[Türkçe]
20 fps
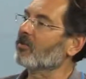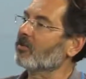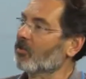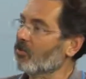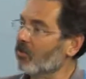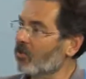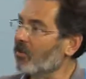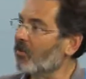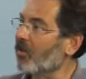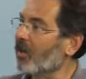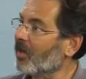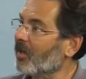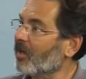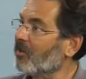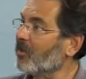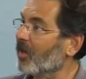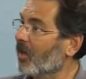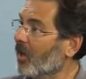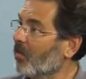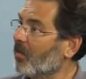sonuca
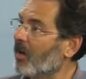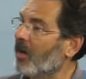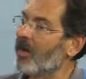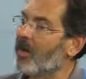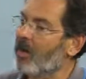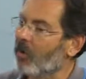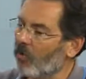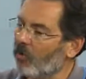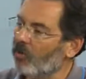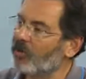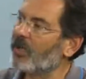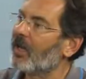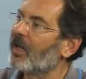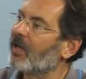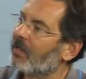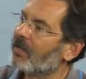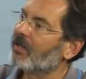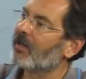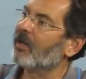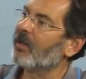bağlanacak ama
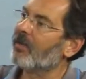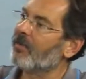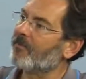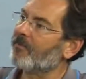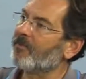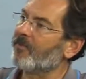özellikle